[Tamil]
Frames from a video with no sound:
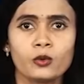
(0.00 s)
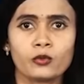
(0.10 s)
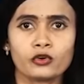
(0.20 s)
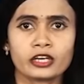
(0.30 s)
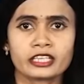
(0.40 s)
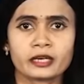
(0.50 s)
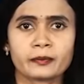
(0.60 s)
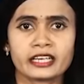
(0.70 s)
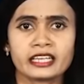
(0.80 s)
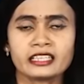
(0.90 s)

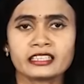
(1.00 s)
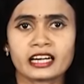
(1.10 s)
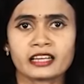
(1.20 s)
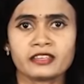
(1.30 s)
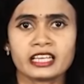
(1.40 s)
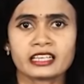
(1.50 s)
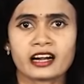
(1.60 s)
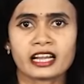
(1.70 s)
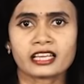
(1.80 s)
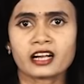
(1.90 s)
முன்னெடுக்கப்பட்ட தடவியல்
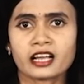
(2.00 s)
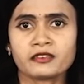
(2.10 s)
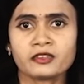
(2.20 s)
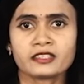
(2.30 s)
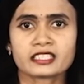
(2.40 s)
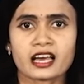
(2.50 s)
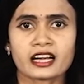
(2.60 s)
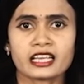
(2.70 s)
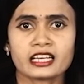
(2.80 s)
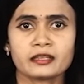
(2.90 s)
கணக்காய்வு
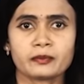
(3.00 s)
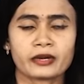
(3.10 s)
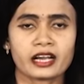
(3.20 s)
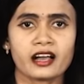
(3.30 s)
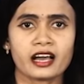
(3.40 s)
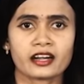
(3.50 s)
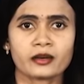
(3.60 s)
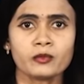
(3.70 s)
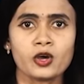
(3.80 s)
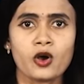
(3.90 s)
விசாரணைகளின்
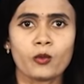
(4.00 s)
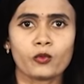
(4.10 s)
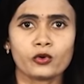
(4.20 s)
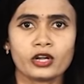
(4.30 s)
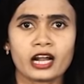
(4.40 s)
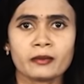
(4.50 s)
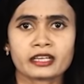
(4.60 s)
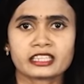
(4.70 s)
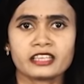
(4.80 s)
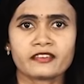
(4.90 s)
பிரகாரம் முன்னாள்
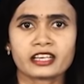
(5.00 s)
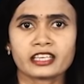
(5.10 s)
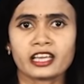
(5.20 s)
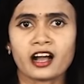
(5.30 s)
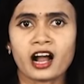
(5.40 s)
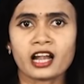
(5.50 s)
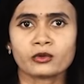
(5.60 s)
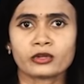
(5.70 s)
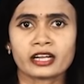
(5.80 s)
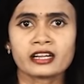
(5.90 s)
மத்திய வங்கி
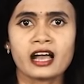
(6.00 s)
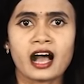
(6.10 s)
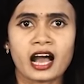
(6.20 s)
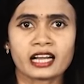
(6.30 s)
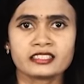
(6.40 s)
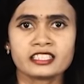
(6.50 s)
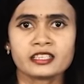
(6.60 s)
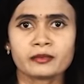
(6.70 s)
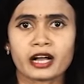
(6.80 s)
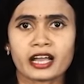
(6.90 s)
ஆளுநர் அர்ஜுன
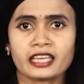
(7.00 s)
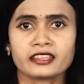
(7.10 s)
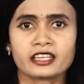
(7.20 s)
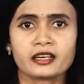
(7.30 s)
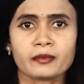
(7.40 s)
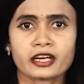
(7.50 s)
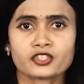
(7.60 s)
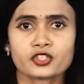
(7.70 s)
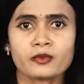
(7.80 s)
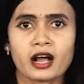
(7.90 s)
மகேந்திர
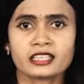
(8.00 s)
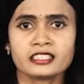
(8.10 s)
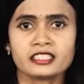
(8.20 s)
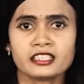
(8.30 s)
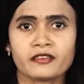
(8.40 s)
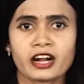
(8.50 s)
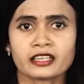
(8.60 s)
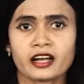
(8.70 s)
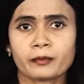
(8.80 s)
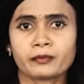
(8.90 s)
மற்றும் அஜித்
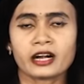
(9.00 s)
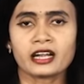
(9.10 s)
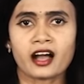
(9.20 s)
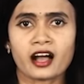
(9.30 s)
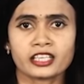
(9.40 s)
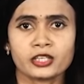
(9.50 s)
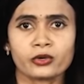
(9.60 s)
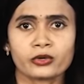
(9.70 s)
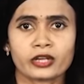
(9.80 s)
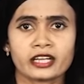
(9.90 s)
நிவாட் ஹப்ரால்
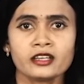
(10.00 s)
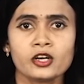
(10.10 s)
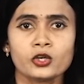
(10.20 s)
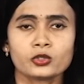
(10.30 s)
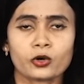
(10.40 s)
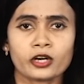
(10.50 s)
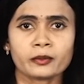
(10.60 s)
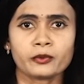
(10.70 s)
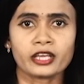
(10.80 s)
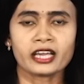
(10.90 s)
ஆகியோருடன்
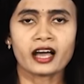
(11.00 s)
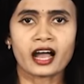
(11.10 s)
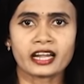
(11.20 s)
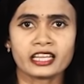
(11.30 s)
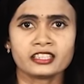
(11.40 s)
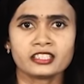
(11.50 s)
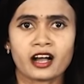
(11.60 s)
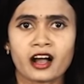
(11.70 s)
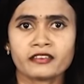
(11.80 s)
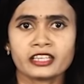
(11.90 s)
தொடர்புடைய அனைத்து
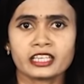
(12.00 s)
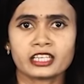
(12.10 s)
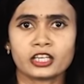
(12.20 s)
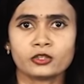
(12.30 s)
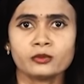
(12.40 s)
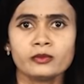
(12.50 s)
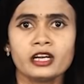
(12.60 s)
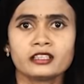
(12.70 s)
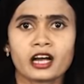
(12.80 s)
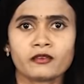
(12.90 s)
ஆவணங்களும்
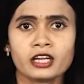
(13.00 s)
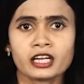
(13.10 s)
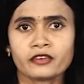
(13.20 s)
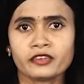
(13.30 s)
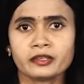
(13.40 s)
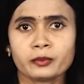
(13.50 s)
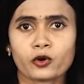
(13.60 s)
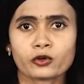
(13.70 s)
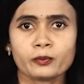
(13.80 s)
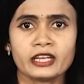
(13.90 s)
தமிழகவின்
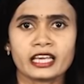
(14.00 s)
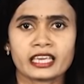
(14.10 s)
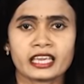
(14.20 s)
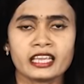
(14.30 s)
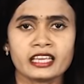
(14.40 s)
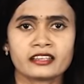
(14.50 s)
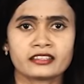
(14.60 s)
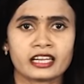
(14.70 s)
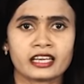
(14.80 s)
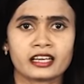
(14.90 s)
பொறுப்பிலேயே
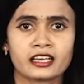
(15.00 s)
இருந்தன